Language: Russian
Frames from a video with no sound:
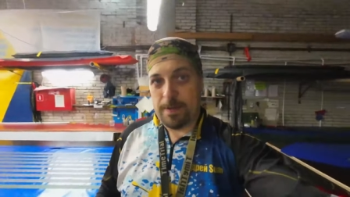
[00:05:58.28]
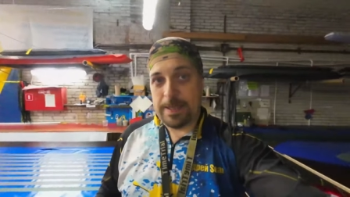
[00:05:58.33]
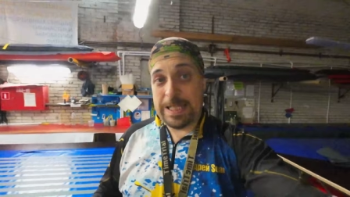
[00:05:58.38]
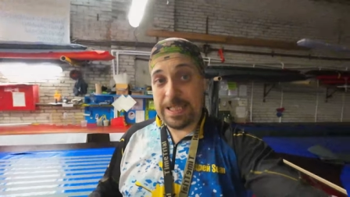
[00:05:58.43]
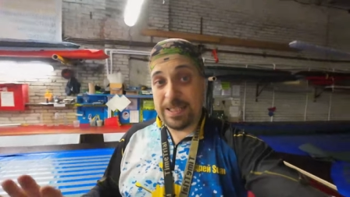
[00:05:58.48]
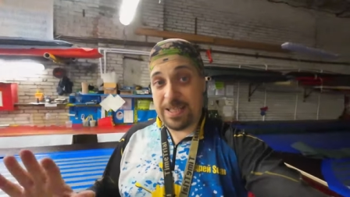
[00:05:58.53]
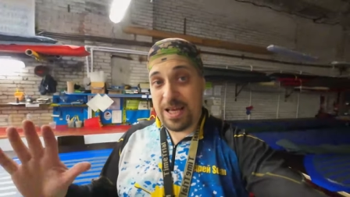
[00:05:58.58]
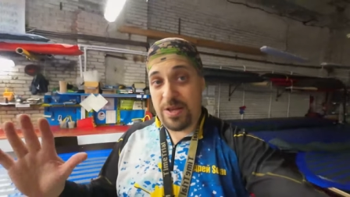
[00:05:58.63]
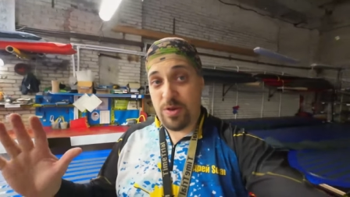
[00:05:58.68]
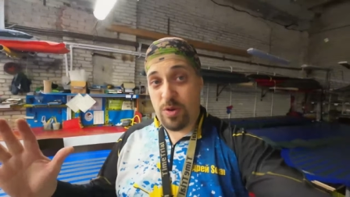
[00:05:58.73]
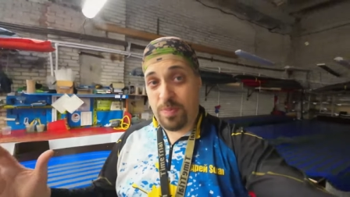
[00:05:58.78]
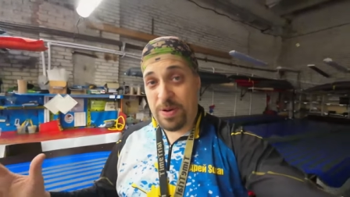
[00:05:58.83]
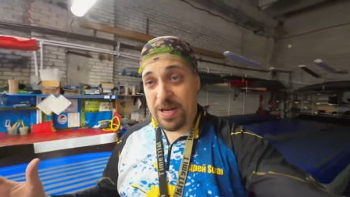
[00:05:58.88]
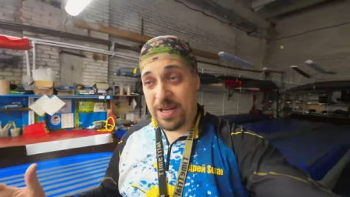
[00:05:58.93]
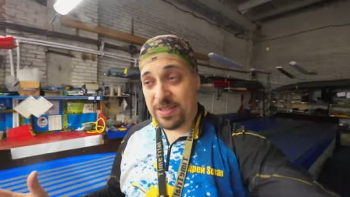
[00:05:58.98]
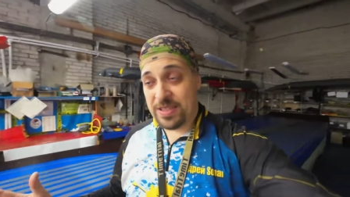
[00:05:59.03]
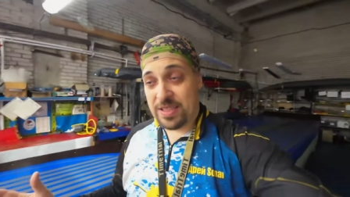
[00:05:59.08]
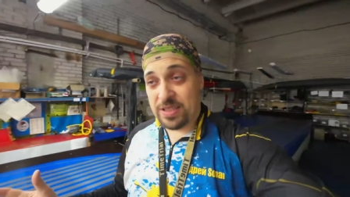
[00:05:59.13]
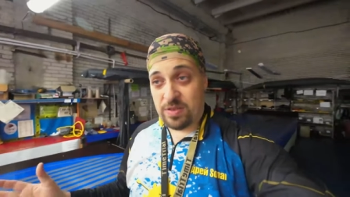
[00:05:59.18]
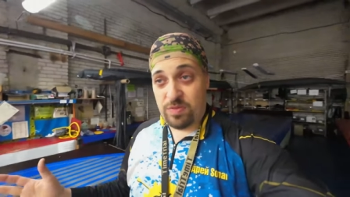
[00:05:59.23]
Длина ее
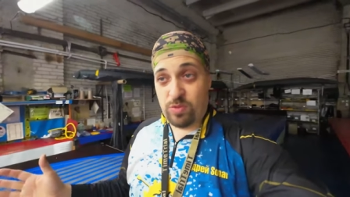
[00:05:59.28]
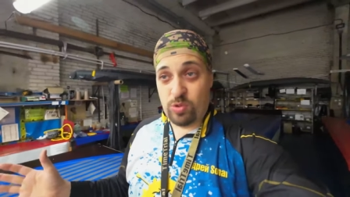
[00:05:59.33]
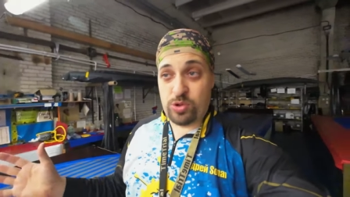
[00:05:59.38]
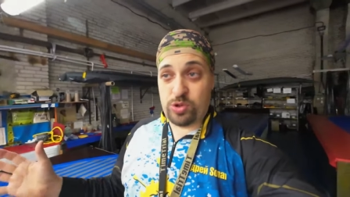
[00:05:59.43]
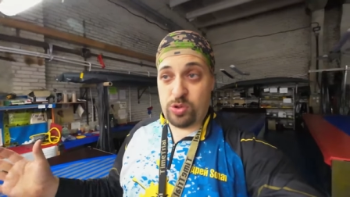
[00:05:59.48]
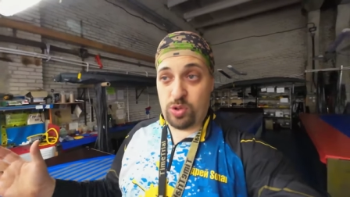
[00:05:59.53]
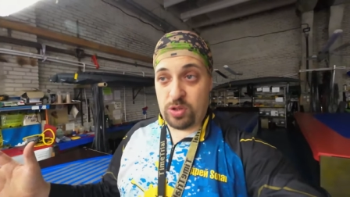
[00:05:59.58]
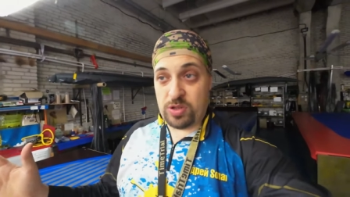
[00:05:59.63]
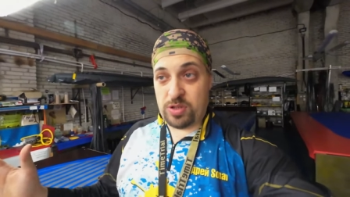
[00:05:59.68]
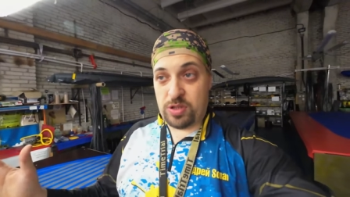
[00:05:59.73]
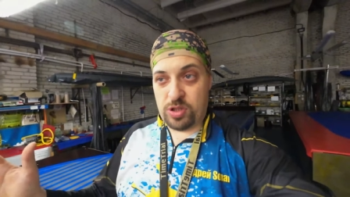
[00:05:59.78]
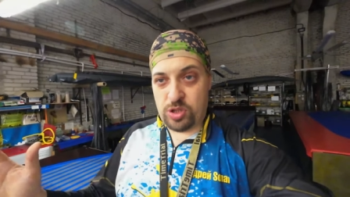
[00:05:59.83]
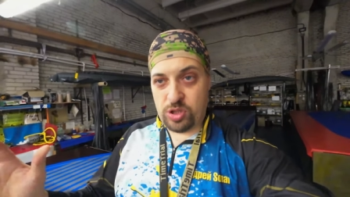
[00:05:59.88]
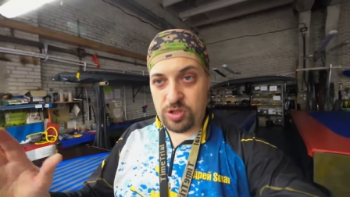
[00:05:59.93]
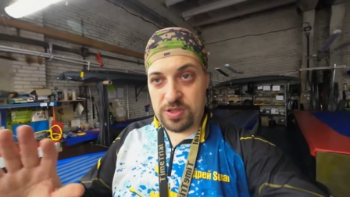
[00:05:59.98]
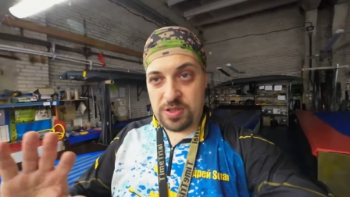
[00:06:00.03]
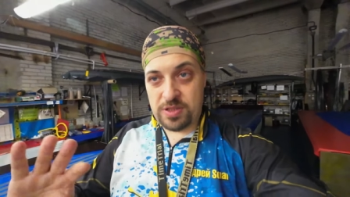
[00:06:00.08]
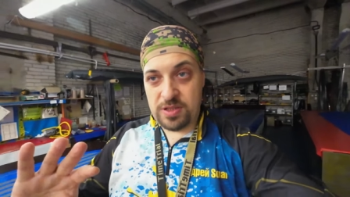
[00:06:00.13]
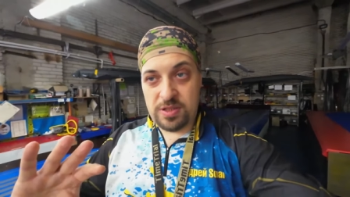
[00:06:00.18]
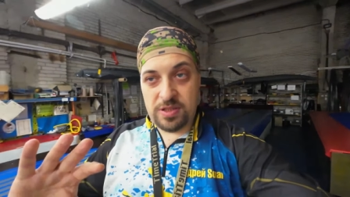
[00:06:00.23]
порядка
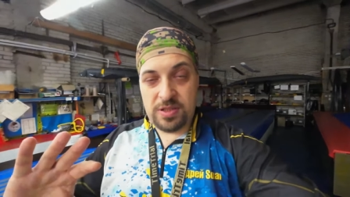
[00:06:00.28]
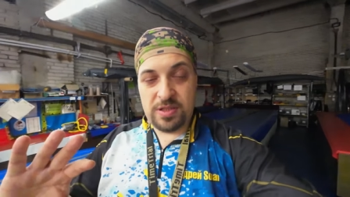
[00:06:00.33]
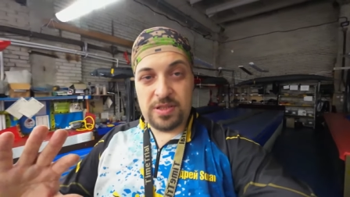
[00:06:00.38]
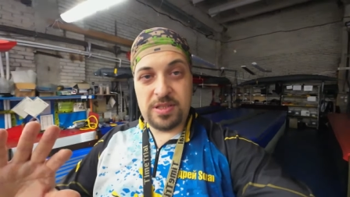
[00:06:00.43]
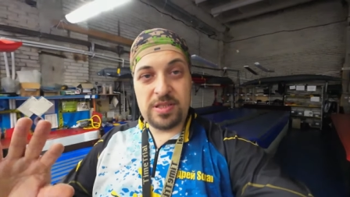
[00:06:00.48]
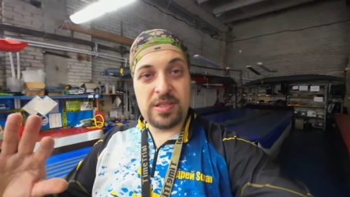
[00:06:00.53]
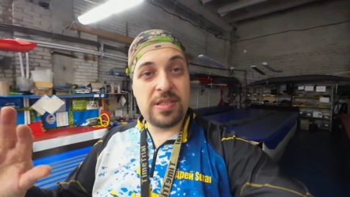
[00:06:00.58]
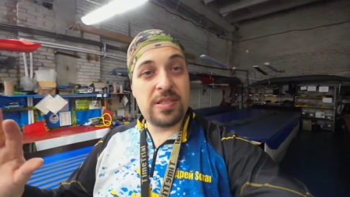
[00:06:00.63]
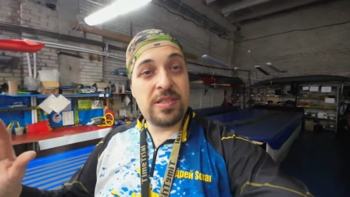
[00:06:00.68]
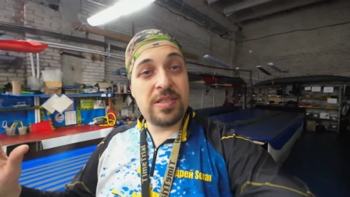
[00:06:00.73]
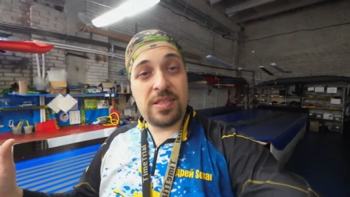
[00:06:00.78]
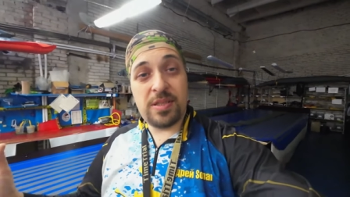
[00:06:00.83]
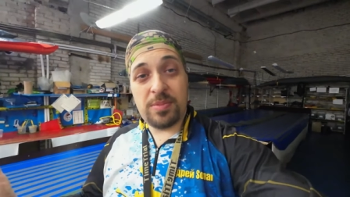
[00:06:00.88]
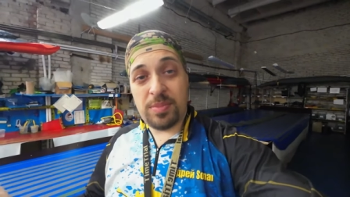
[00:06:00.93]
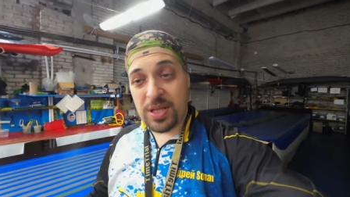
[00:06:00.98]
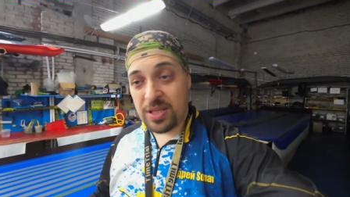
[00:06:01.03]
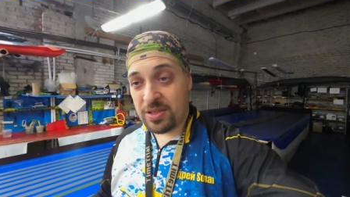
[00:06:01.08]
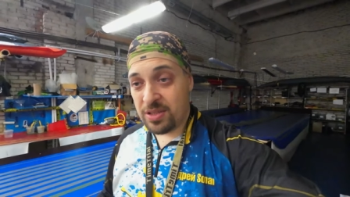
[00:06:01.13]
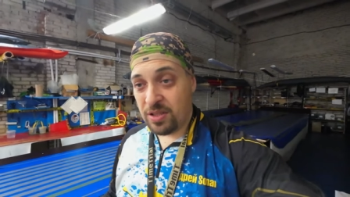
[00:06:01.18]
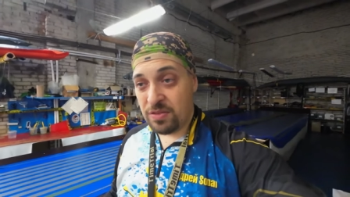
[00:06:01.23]
260
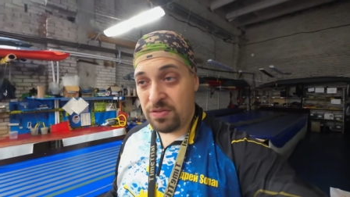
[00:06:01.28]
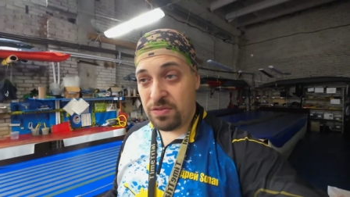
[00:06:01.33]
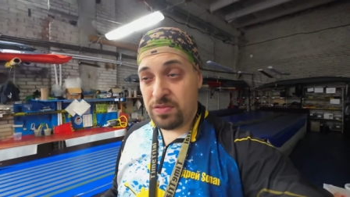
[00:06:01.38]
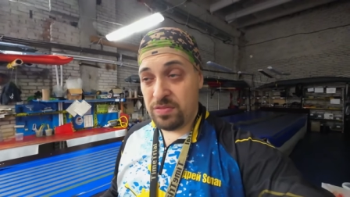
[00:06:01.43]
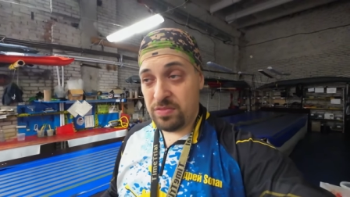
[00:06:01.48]
сантиметров.